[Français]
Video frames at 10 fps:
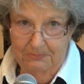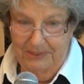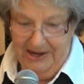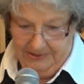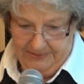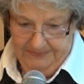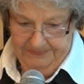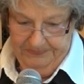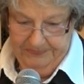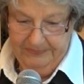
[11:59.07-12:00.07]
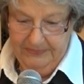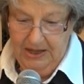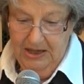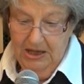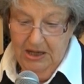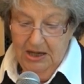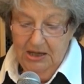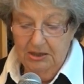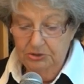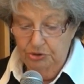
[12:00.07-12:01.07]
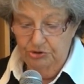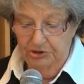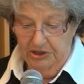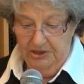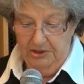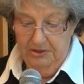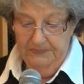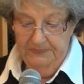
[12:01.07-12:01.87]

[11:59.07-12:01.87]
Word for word: pleine. Quant aux honneurs,